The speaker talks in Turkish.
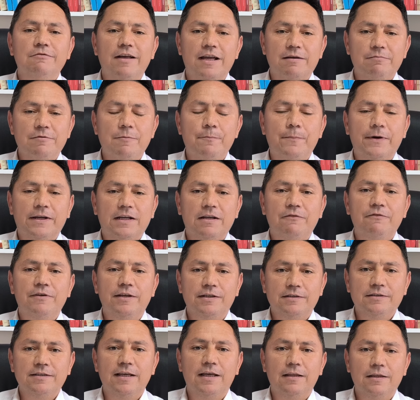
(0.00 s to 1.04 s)
verme para
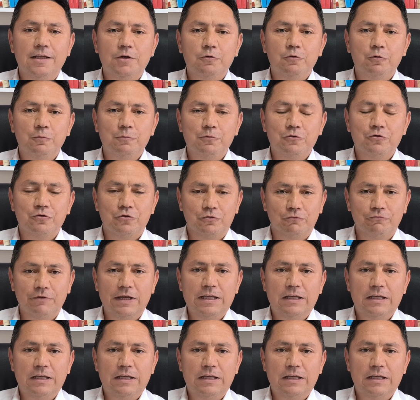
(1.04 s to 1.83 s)
ver diyenler olmuştur.